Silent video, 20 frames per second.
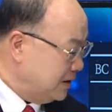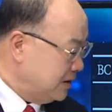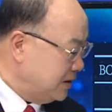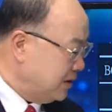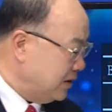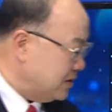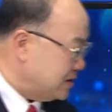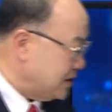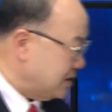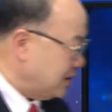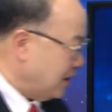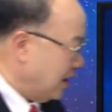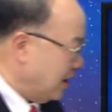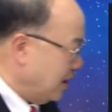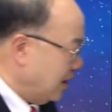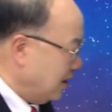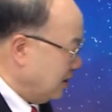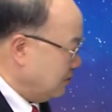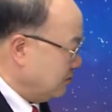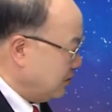이것이
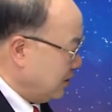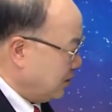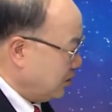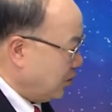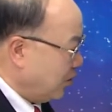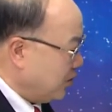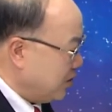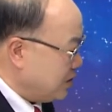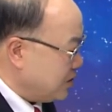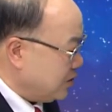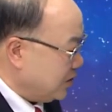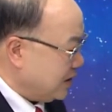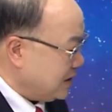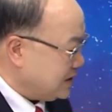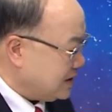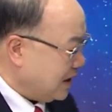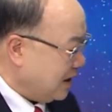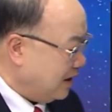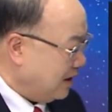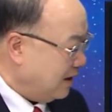다 우리 동이족의
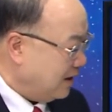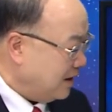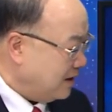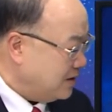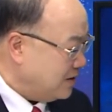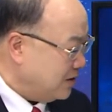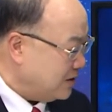찬란한